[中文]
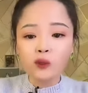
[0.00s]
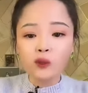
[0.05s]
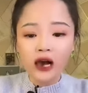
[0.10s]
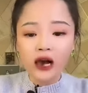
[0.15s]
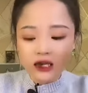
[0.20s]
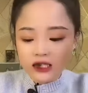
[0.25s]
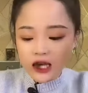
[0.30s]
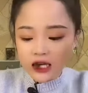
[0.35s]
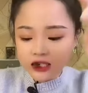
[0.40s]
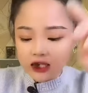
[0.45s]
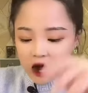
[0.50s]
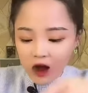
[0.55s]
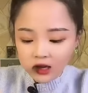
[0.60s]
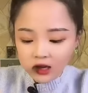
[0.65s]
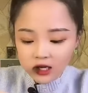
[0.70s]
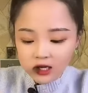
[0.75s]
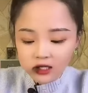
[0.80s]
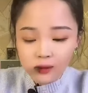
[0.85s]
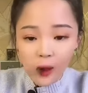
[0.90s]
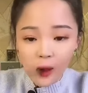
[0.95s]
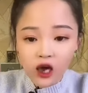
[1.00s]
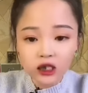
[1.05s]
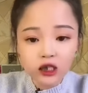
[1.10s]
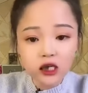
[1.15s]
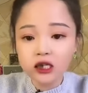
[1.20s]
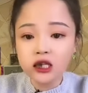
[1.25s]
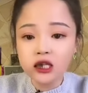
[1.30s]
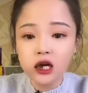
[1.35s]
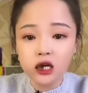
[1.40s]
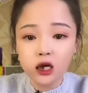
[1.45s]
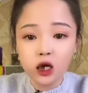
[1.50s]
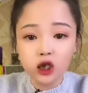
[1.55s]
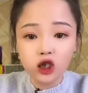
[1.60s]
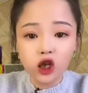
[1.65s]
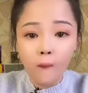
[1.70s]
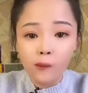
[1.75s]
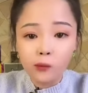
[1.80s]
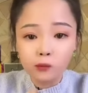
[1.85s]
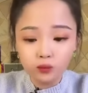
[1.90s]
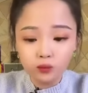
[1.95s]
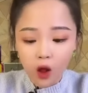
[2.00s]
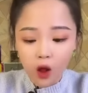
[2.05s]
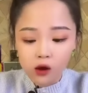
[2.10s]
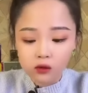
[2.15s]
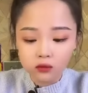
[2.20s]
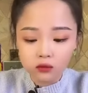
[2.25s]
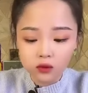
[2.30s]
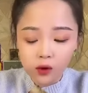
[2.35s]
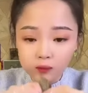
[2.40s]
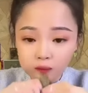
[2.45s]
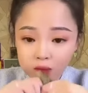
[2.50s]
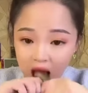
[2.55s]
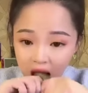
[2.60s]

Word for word: 还有加几号嘞，老铁们？这个三到十五片啊，老铁，